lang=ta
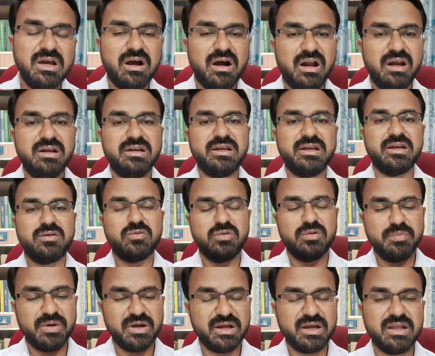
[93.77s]
ஹால் டிக்கெட்
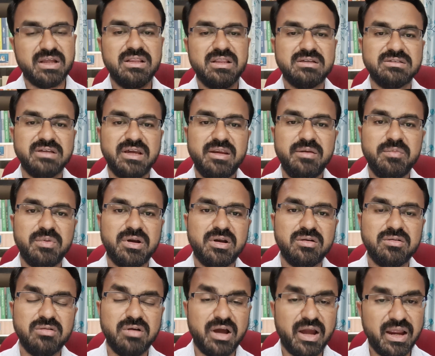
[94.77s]
கொடுப்பாங்க அதில் சைன்
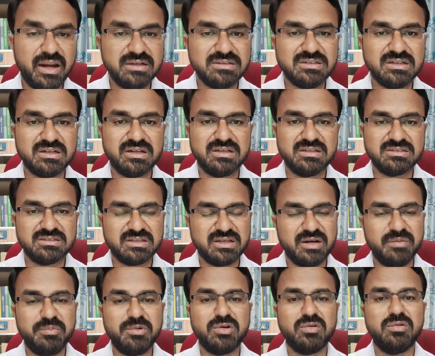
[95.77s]
பண்ணணும் ஆன்சர்
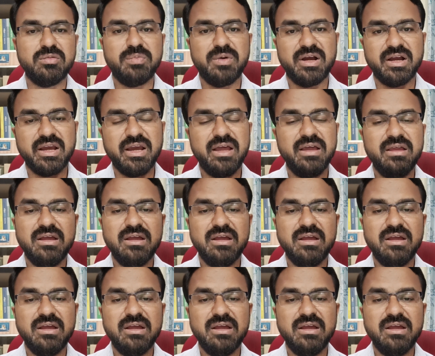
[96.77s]
ஸ்கிரிப்ட் கொடுப்பாங்க